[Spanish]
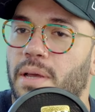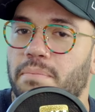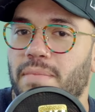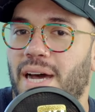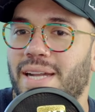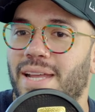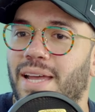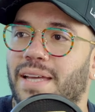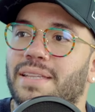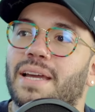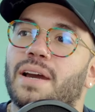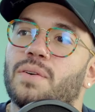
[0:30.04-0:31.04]
más allá de que
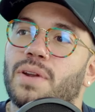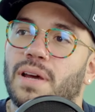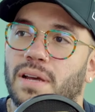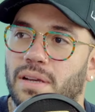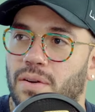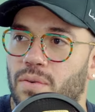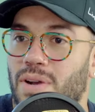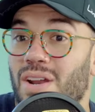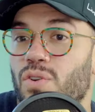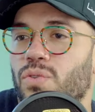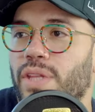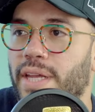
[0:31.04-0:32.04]
tengas una, una
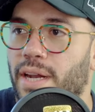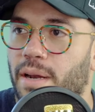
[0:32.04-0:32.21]
rutina